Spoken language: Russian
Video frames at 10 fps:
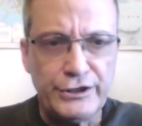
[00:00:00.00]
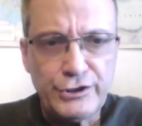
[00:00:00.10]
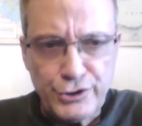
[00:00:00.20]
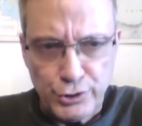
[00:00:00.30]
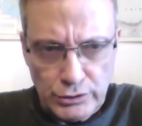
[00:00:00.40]
И
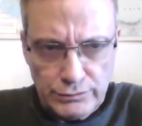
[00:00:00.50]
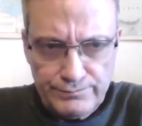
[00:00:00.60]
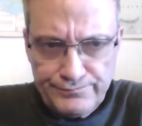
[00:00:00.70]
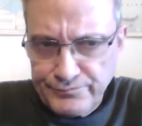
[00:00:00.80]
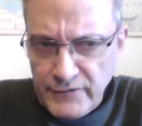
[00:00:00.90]

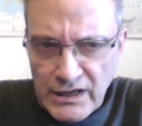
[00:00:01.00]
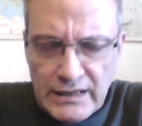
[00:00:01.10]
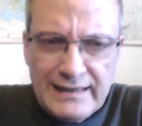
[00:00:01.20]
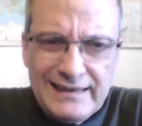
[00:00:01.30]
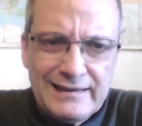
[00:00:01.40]
еще
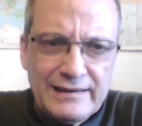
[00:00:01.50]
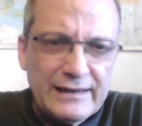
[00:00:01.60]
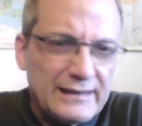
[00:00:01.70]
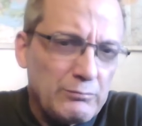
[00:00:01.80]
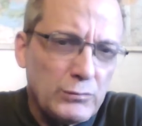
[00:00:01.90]

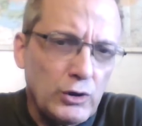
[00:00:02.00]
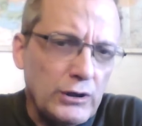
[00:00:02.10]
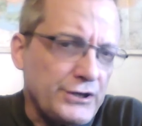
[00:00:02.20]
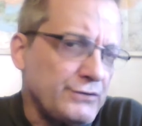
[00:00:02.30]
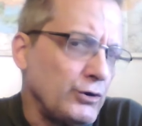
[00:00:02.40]
я там
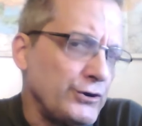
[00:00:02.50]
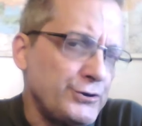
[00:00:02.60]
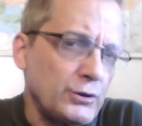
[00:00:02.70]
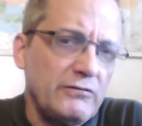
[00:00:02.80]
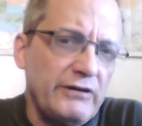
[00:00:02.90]
много чего
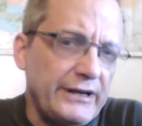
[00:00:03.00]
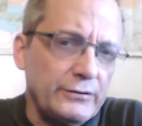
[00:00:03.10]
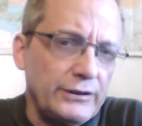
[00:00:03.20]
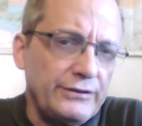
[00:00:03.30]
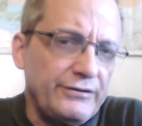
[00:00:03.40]
еще
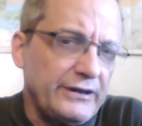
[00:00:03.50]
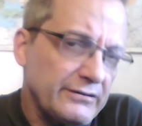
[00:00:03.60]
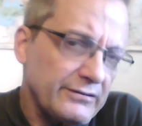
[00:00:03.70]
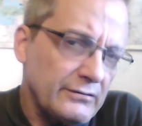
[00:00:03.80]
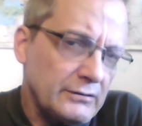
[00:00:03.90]
говорил
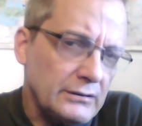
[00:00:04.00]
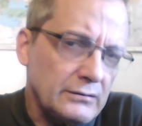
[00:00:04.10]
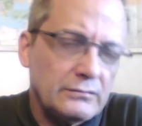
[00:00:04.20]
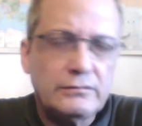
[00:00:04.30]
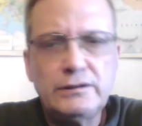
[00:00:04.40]

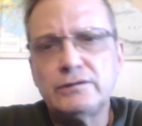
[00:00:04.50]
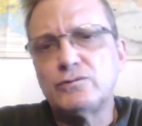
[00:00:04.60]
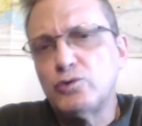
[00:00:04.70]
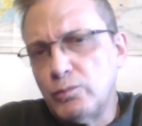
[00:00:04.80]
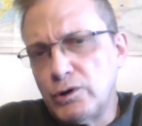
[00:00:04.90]
интересного и,
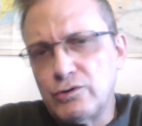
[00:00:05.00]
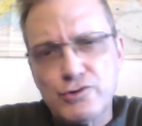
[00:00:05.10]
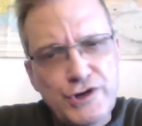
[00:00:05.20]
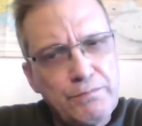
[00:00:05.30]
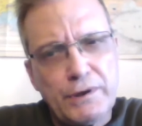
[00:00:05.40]

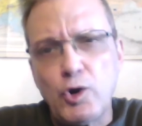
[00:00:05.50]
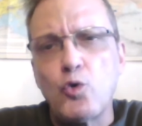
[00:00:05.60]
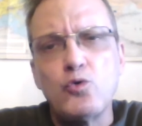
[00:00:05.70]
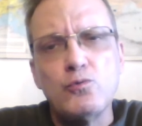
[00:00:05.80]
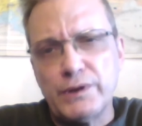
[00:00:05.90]
думаю, шибко
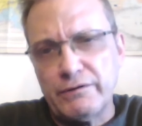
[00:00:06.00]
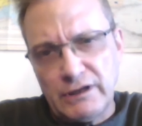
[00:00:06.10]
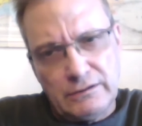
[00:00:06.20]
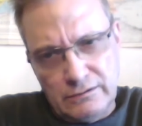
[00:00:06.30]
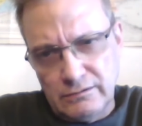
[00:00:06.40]

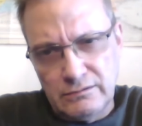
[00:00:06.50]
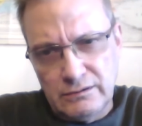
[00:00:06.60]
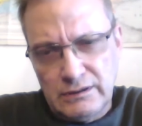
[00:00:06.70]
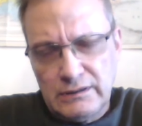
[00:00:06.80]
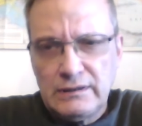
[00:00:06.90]
умного.
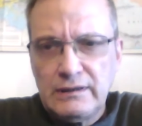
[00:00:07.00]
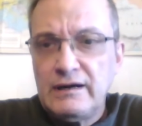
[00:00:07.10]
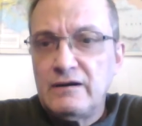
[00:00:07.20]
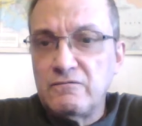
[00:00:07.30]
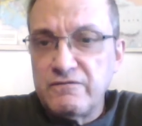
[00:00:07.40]

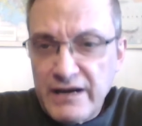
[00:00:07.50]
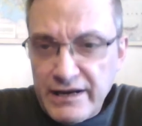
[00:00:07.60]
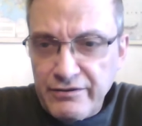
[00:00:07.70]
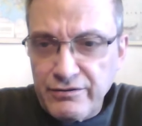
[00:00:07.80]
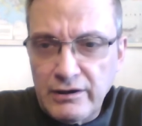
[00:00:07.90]

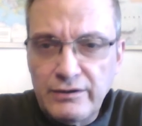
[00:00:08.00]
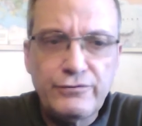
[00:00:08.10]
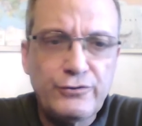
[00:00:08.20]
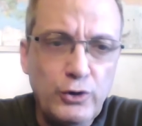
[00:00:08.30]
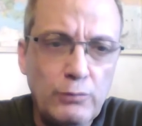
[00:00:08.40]
Вырезали
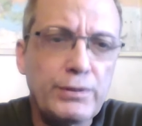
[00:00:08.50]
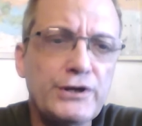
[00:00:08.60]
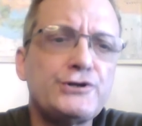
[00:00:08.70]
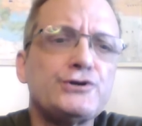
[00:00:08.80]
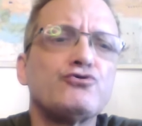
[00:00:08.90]
все
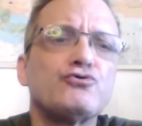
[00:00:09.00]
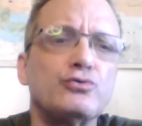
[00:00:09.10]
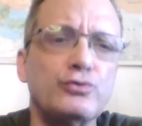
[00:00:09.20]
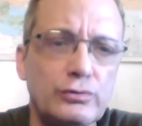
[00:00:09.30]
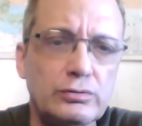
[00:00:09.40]

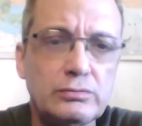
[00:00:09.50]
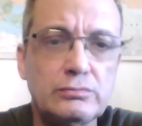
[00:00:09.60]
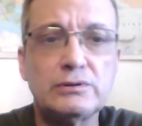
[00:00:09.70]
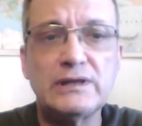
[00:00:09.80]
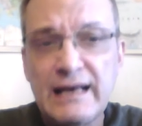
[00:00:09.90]
подчистую.
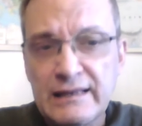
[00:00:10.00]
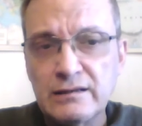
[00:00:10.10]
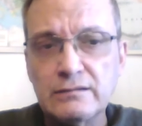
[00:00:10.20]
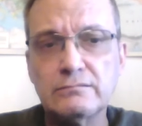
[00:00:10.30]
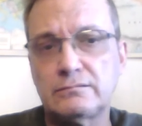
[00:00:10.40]

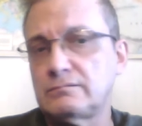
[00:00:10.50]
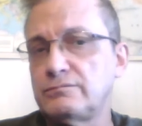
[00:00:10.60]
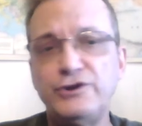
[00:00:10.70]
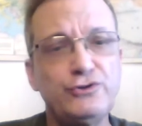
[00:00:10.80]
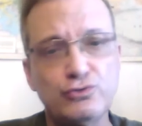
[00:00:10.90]
Ладно,
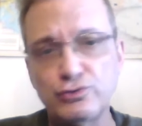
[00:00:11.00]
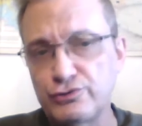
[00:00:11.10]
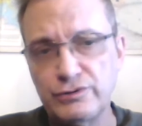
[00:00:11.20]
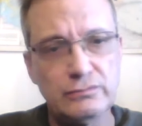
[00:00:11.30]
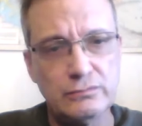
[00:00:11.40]
не
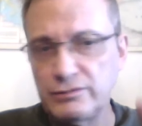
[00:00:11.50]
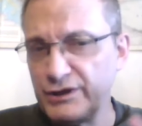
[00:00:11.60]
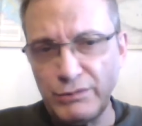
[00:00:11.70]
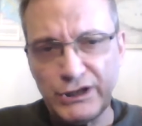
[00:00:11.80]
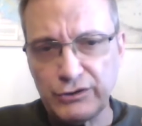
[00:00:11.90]
суть,
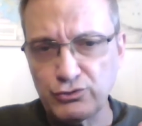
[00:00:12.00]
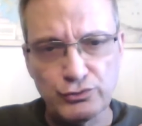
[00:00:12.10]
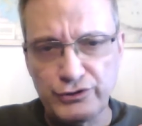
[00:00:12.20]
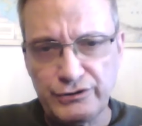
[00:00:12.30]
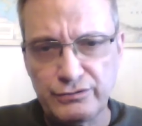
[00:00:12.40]
не мне
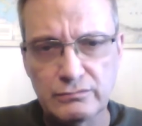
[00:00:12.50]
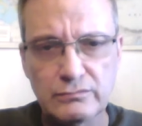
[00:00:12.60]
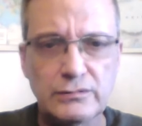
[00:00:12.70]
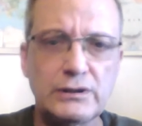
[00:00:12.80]
судить.